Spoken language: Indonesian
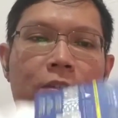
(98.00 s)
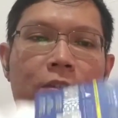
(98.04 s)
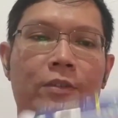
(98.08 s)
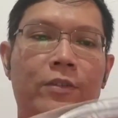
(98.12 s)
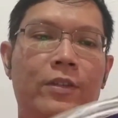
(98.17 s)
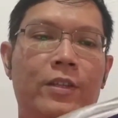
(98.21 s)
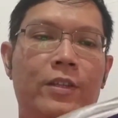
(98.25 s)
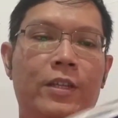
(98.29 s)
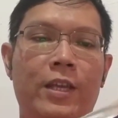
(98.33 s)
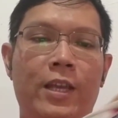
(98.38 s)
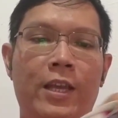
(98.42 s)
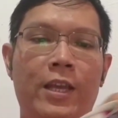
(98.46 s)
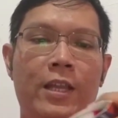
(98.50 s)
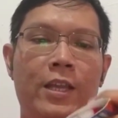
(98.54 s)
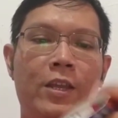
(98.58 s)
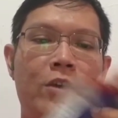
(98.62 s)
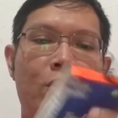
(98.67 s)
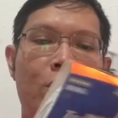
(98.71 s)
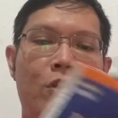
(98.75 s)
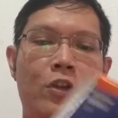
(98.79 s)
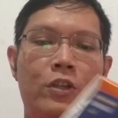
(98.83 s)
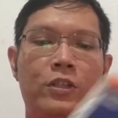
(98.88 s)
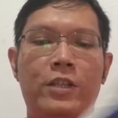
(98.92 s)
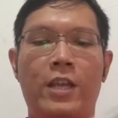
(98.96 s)
Oke, ini
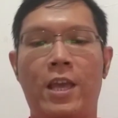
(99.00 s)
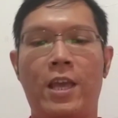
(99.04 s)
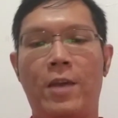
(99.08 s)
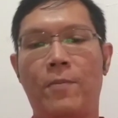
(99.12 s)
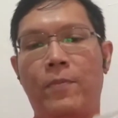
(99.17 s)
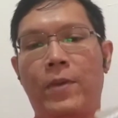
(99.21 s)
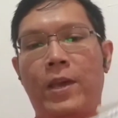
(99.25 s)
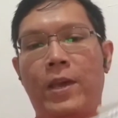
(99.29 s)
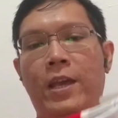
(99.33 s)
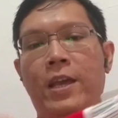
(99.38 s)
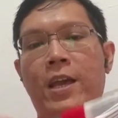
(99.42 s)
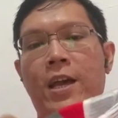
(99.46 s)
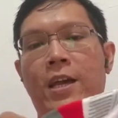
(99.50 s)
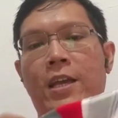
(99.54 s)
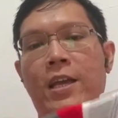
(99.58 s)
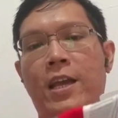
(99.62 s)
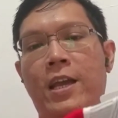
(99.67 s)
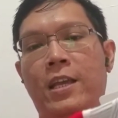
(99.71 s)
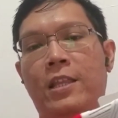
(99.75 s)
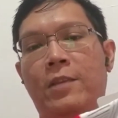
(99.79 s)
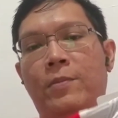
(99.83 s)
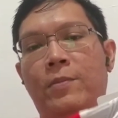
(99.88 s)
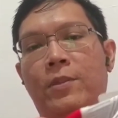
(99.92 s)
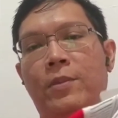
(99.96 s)
kalau saya pegang
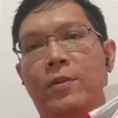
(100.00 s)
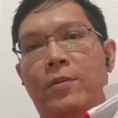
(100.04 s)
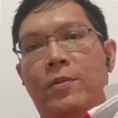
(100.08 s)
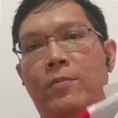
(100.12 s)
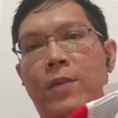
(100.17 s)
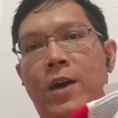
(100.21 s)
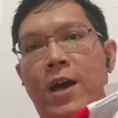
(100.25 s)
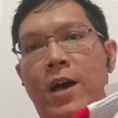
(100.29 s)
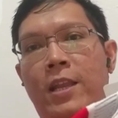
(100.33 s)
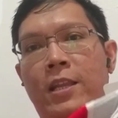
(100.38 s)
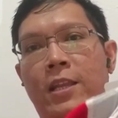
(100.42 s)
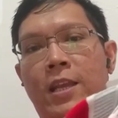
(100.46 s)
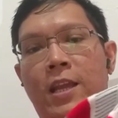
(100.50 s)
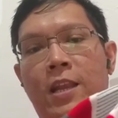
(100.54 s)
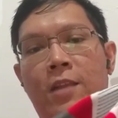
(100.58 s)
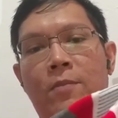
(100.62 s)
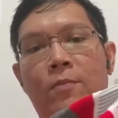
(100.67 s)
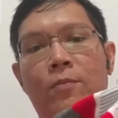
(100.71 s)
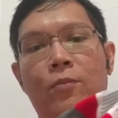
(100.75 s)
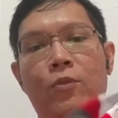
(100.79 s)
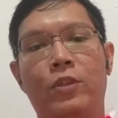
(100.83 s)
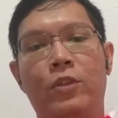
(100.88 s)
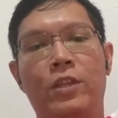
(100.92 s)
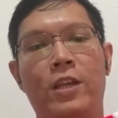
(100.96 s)
ya teman-teman bahannya
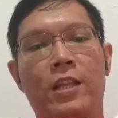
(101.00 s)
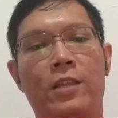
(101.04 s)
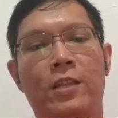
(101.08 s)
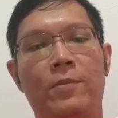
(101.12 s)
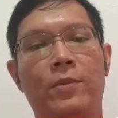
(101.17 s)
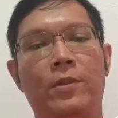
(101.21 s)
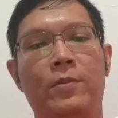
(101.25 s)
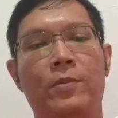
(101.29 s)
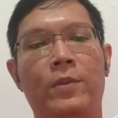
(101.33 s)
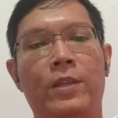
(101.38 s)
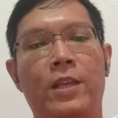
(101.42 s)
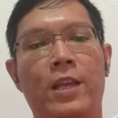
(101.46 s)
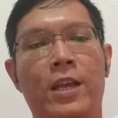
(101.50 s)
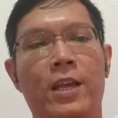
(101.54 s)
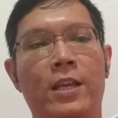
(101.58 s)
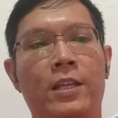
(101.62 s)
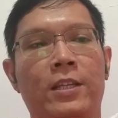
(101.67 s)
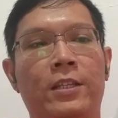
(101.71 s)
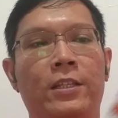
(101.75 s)
lembut ya teman-teman ya.